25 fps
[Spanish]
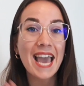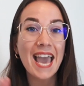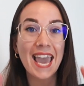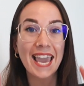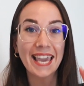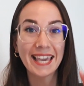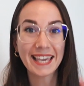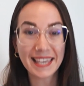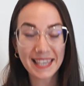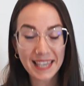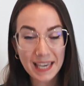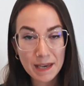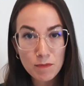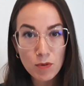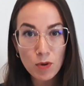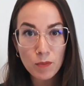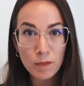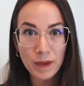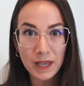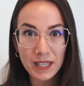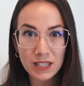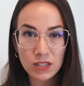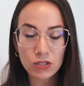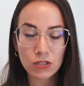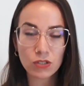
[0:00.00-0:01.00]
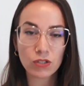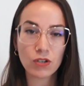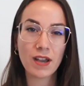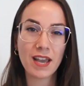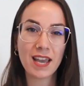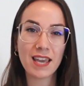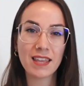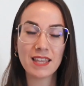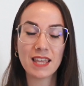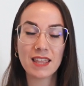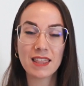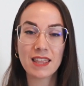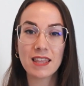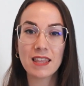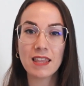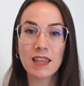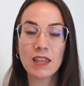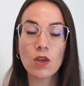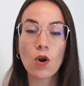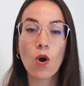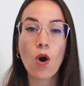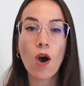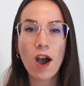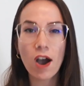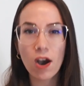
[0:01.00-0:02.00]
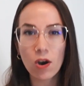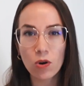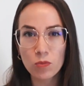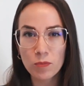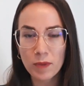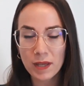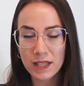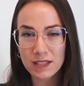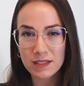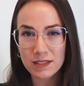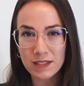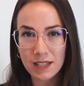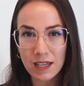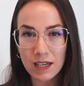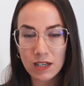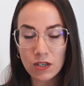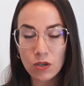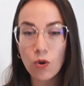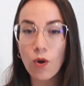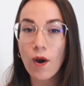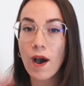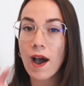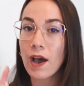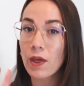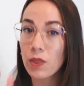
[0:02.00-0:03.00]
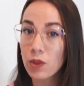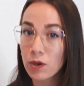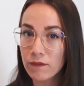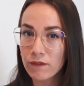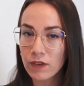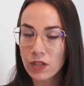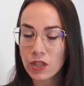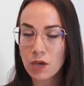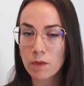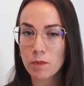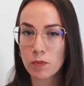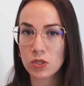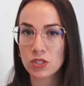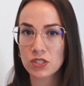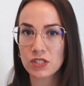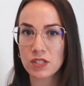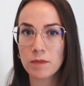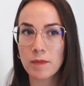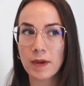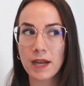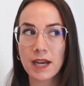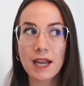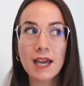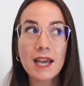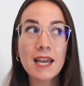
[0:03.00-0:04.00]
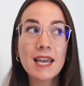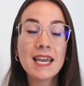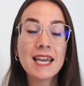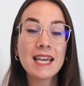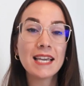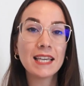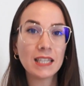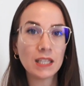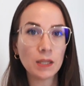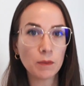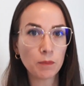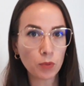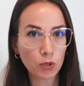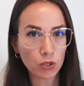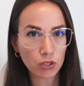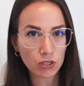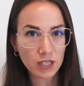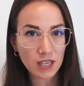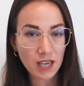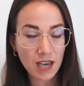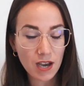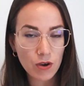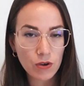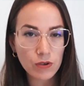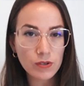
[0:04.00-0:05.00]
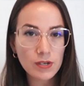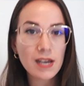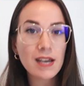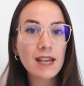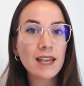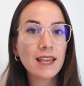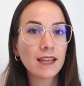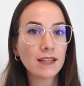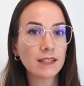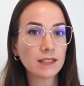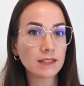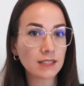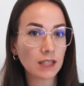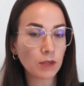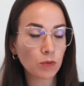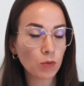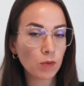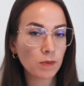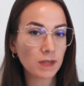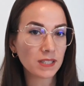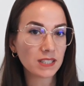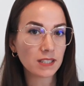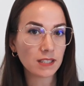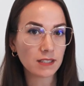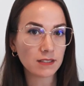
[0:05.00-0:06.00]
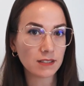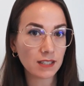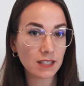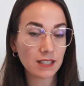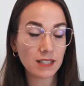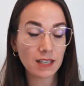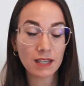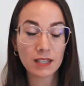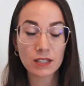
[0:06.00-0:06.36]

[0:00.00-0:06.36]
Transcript: en qué momento he decidido aumentarlo a dos vídeos por semana y por qué ahora en esta nueva estrategia